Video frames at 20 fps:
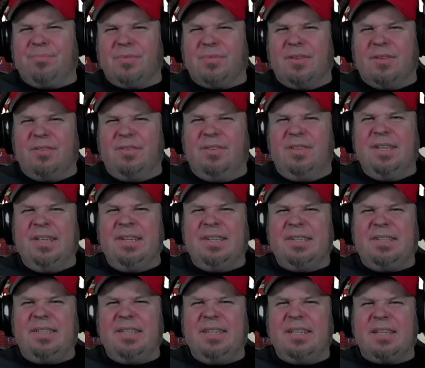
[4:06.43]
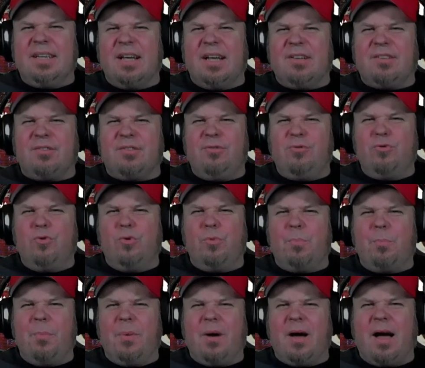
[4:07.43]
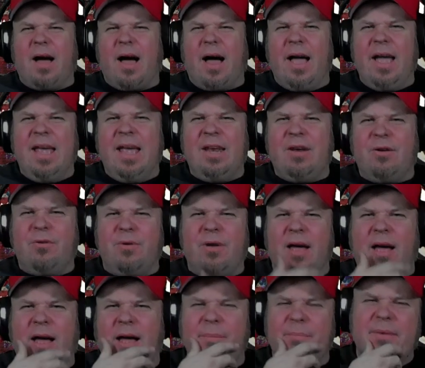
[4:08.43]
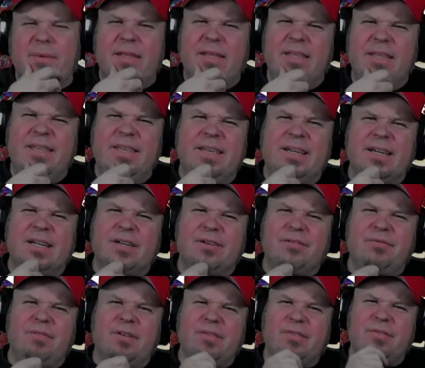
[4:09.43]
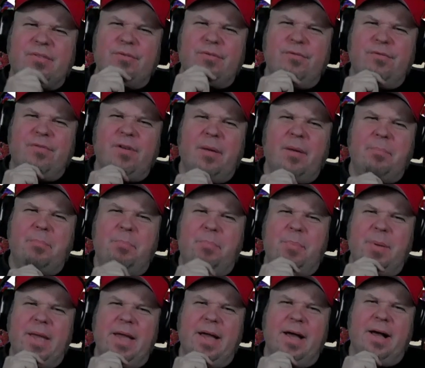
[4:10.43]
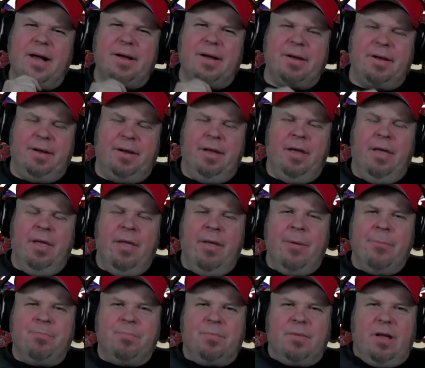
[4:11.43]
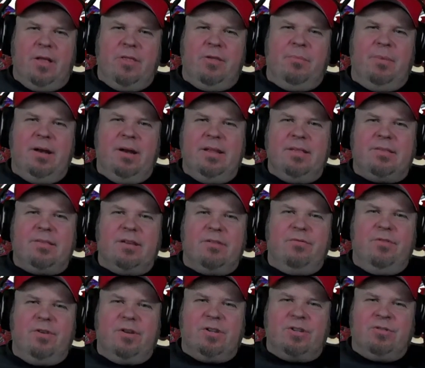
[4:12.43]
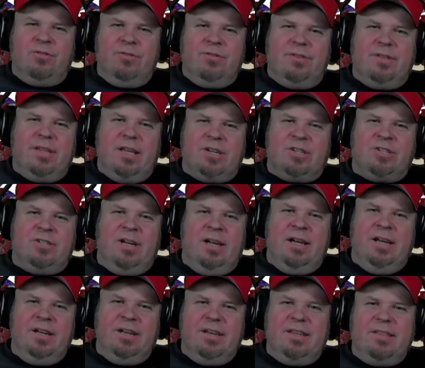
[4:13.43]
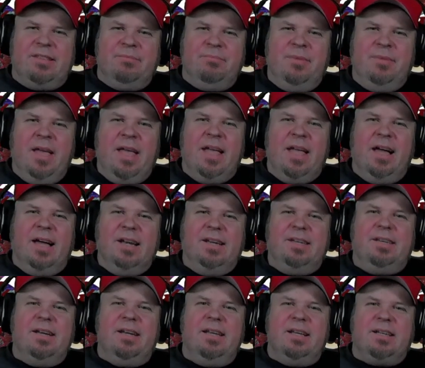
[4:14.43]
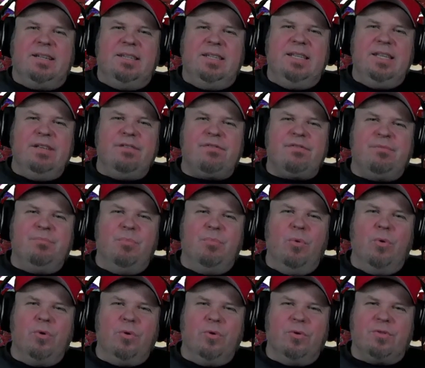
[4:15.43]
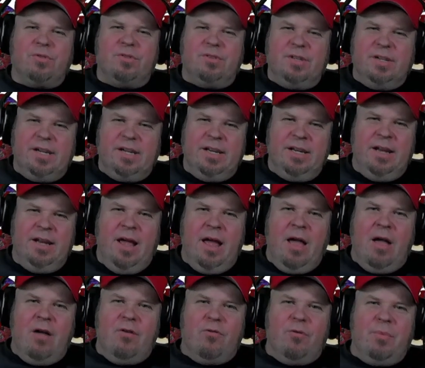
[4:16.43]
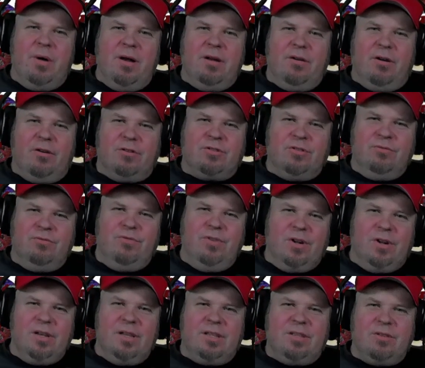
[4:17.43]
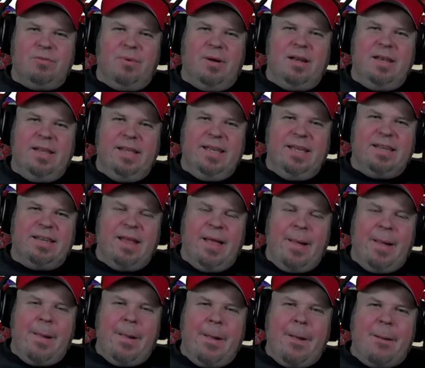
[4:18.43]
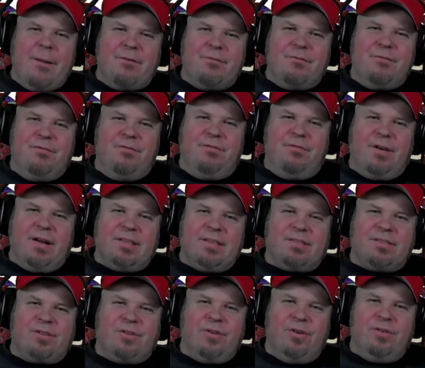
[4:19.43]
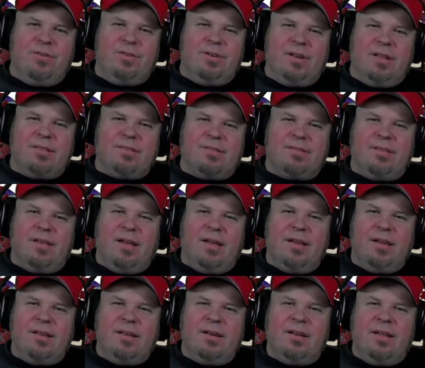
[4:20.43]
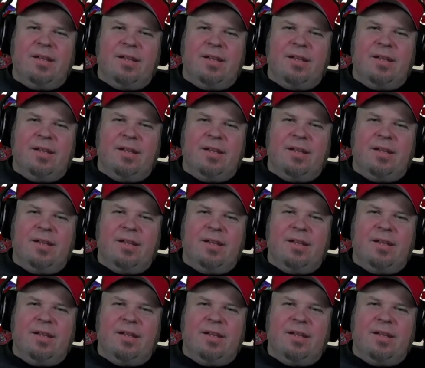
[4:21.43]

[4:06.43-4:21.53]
sind die ganz lupenrein oder haben die irgendwas zu verbergen? Also man ist da wirklich schon sehr schnell in diesem Detektivmodus drin, wo man auch schon wirklich überlegt, was könnte das sein?